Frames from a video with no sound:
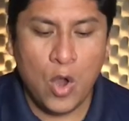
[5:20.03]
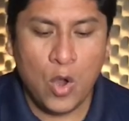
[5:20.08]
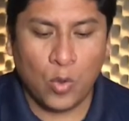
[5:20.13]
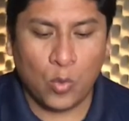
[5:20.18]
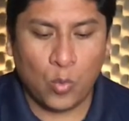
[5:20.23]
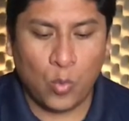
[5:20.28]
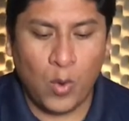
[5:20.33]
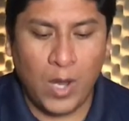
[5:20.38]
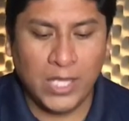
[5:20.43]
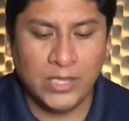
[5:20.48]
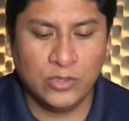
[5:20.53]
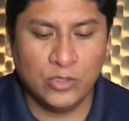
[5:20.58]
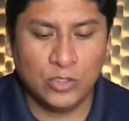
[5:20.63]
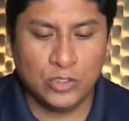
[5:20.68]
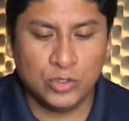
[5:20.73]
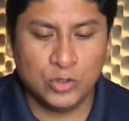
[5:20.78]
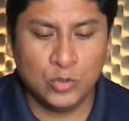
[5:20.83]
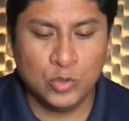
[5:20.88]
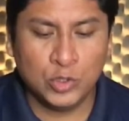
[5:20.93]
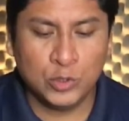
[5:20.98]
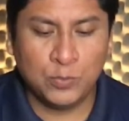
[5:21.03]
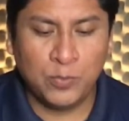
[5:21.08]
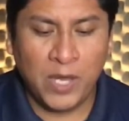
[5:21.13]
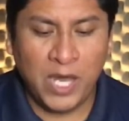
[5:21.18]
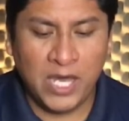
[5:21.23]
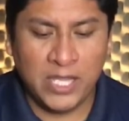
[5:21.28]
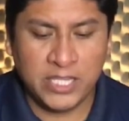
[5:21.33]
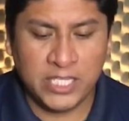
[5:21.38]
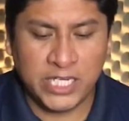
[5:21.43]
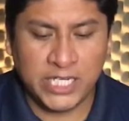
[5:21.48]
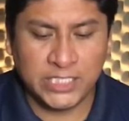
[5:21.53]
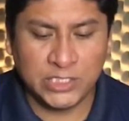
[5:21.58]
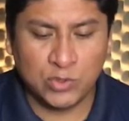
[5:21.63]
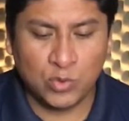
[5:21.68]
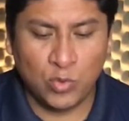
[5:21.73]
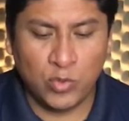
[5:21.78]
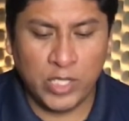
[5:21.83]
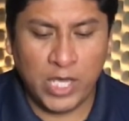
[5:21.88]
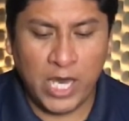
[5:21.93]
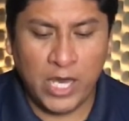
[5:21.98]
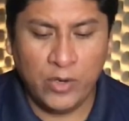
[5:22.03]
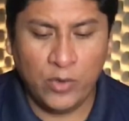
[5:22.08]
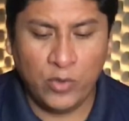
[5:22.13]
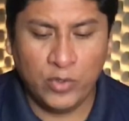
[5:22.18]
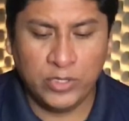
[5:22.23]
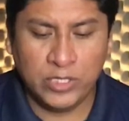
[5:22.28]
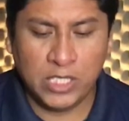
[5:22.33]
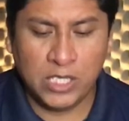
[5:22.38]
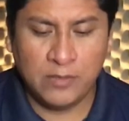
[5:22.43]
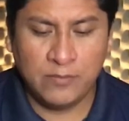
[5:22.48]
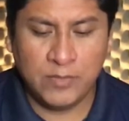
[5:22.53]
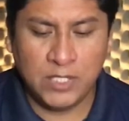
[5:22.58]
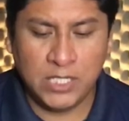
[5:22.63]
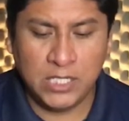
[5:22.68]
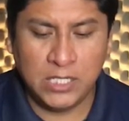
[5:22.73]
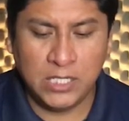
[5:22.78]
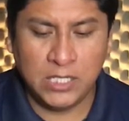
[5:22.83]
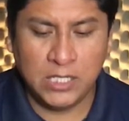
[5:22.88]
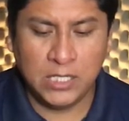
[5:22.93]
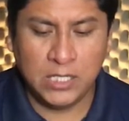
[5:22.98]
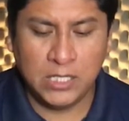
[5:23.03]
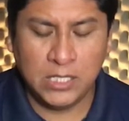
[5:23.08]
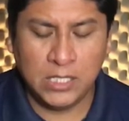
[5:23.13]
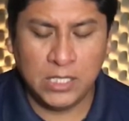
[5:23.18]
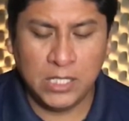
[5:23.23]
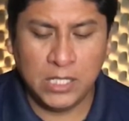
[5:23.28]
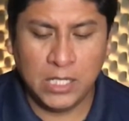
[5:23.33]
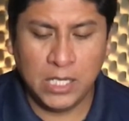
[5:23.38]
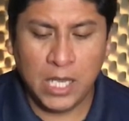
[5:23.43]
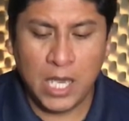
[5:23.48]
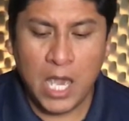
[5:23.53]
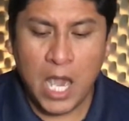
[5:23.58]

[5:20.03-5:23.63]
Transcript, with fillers: cuando sus padres dudaron de mí,